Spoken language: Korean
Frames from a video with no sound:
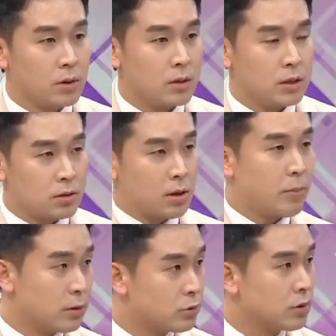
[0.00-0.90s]
인터넷
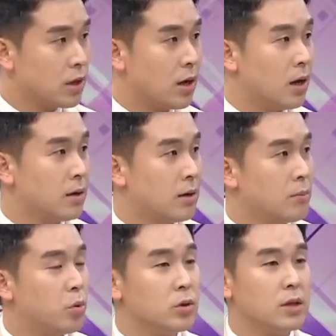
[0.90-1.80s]
방송이나
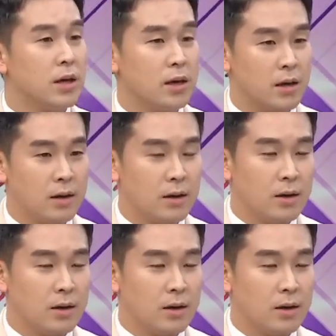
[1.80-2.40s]
본인의